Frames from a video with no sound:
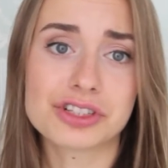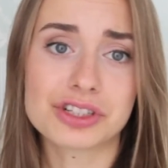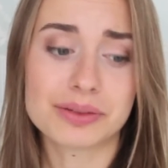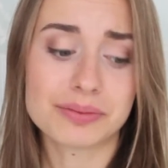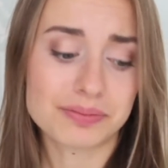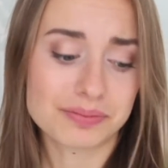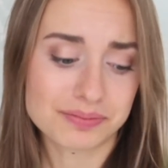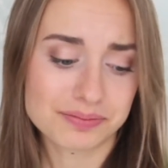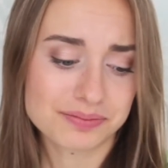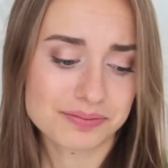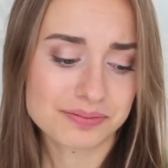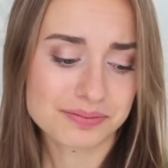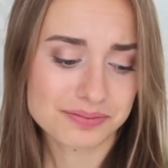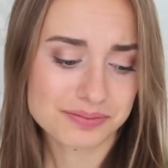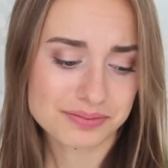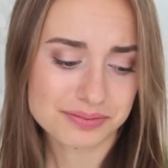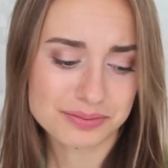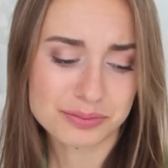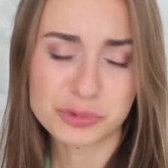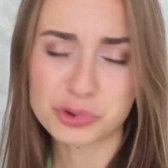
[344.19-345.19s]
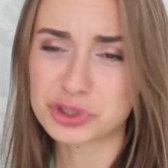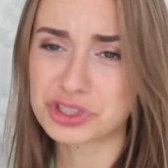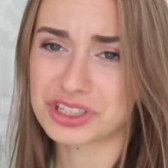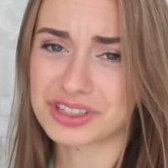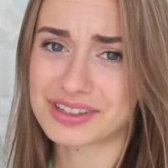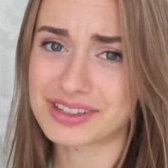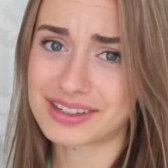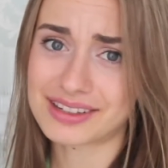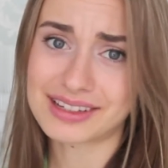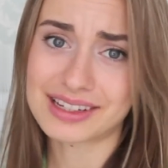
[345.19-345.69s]
чем
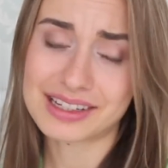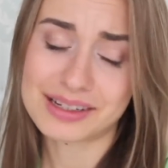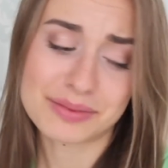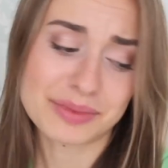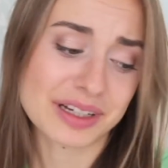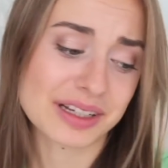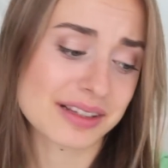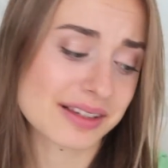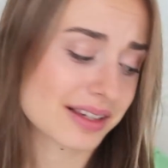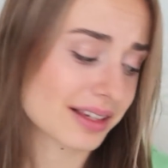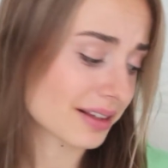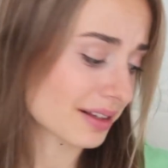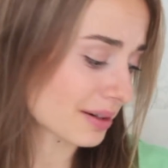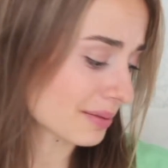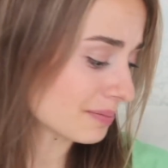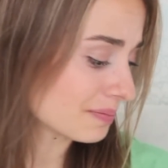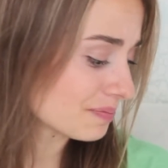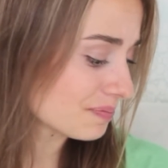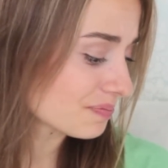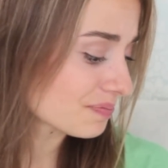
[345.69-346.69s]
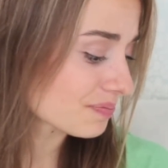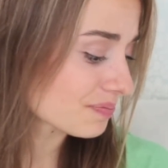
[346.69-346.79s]
мучиться с этим консилером.